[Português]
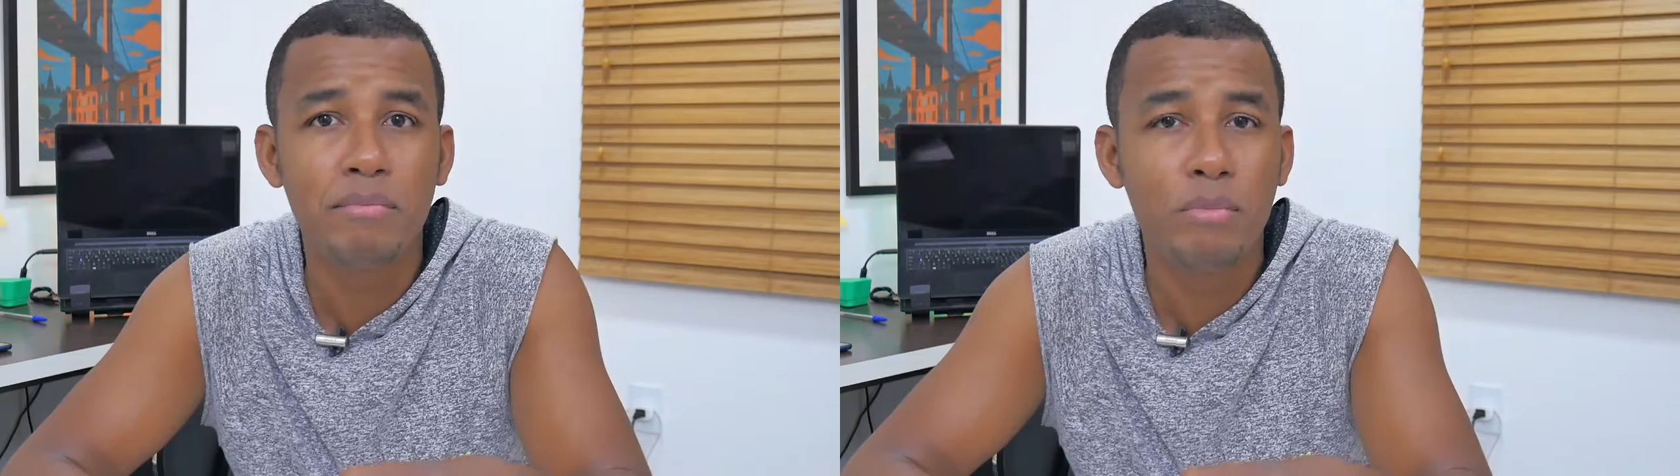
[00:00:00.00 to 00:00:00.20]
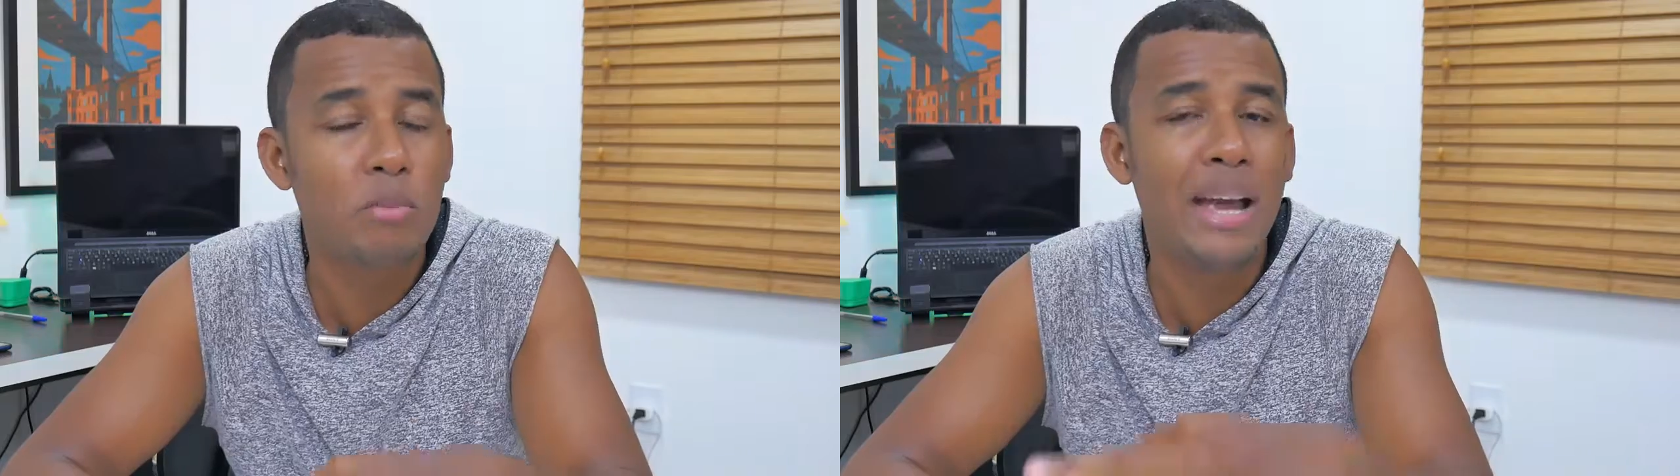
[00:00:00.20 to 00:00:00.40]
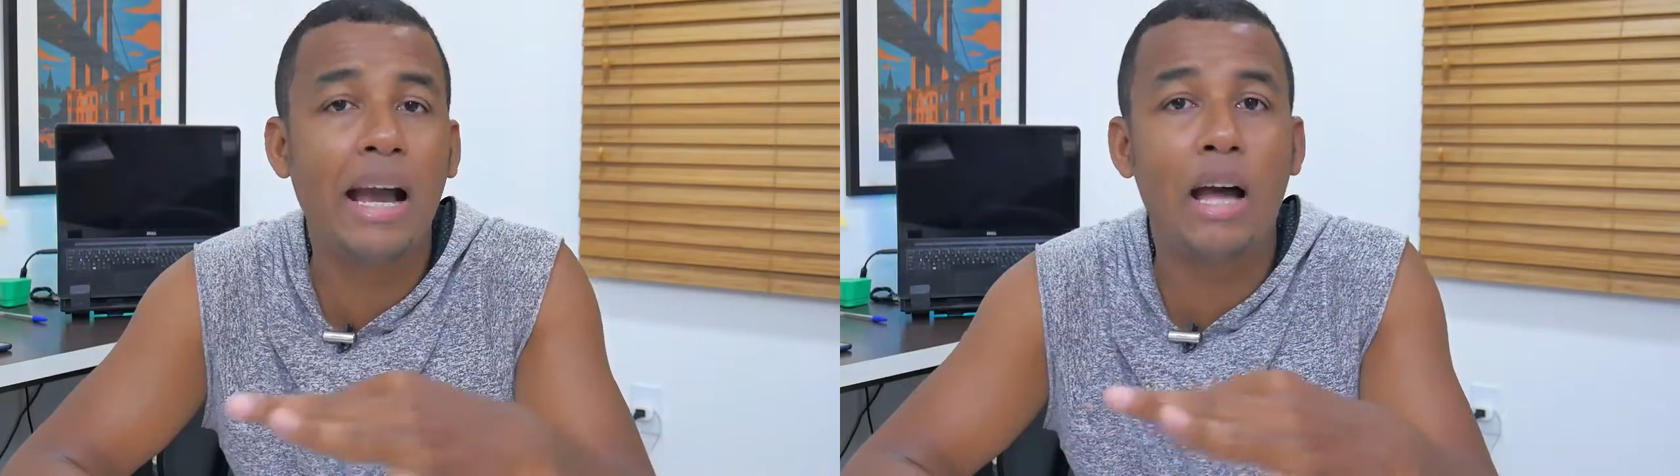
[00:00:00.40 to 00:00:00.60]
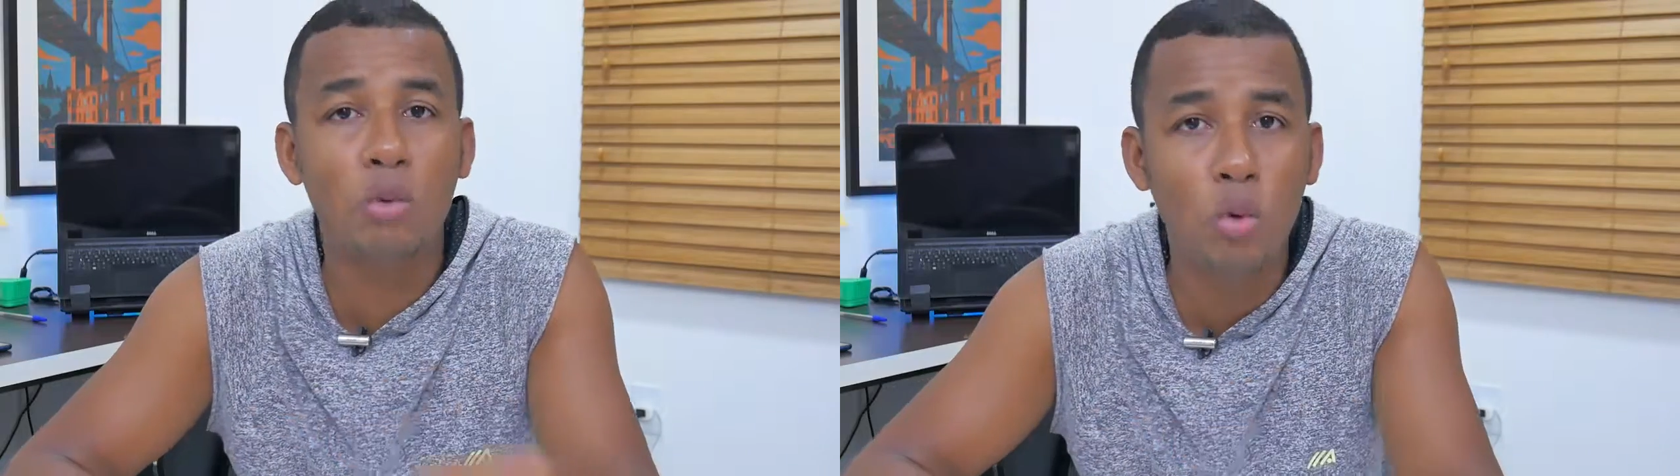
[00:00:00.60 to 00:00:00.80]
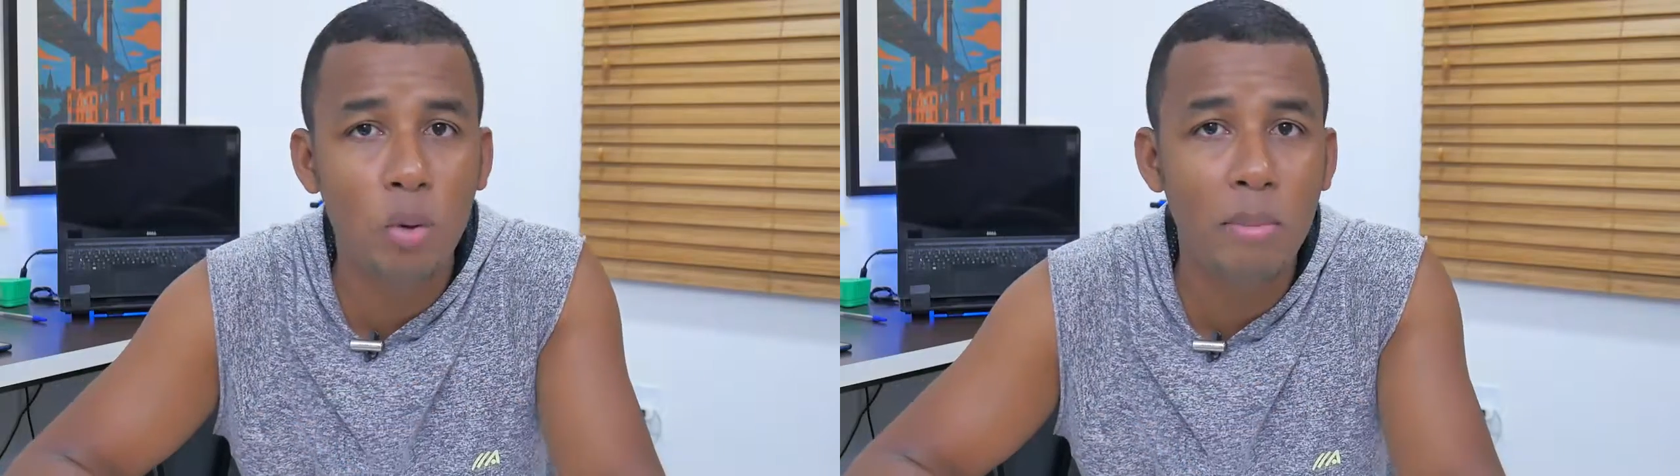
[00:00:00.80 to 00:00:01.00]
para o
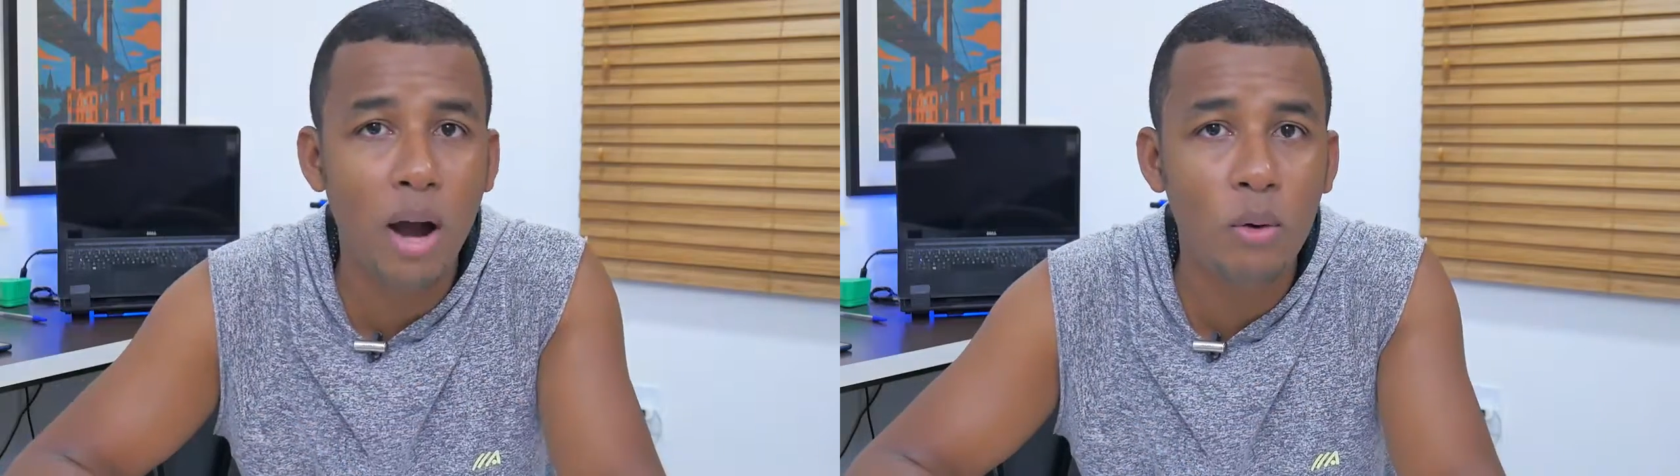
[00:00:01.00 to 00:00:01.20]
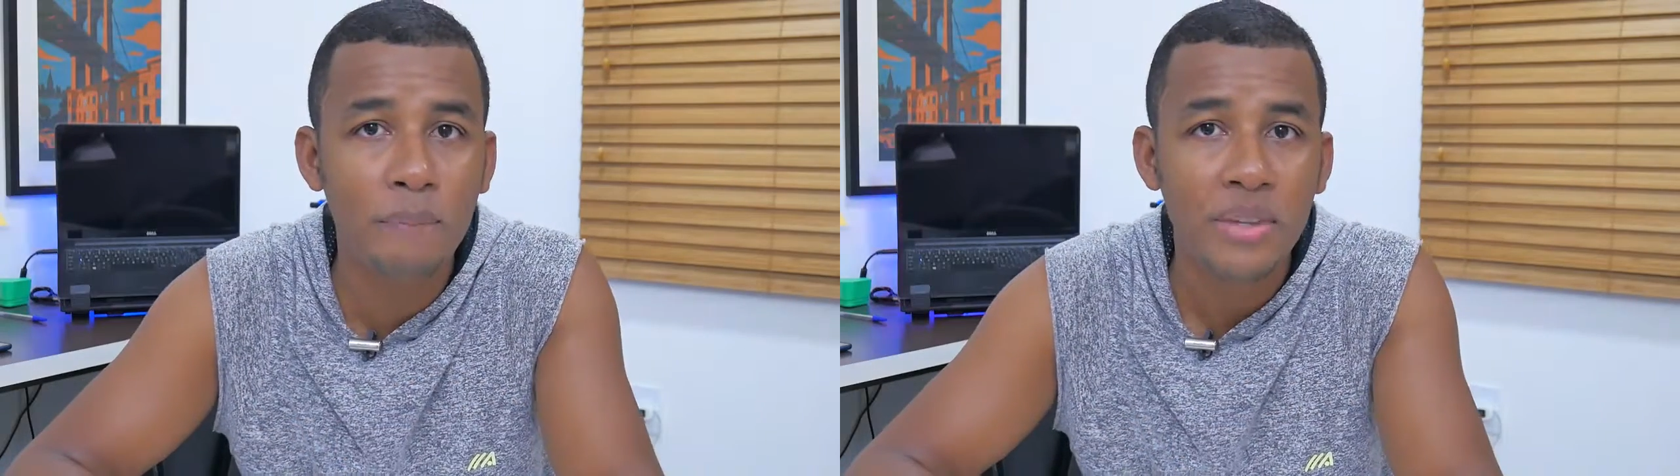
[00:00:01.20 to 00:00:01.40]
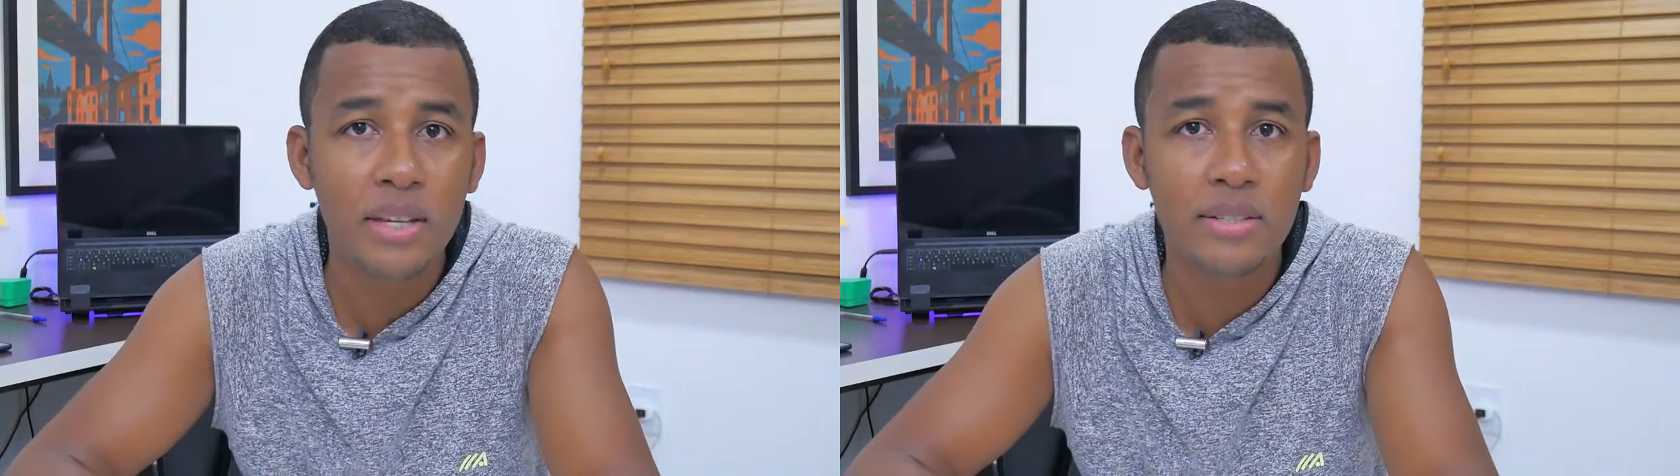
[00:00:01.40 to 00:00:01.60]
mercado global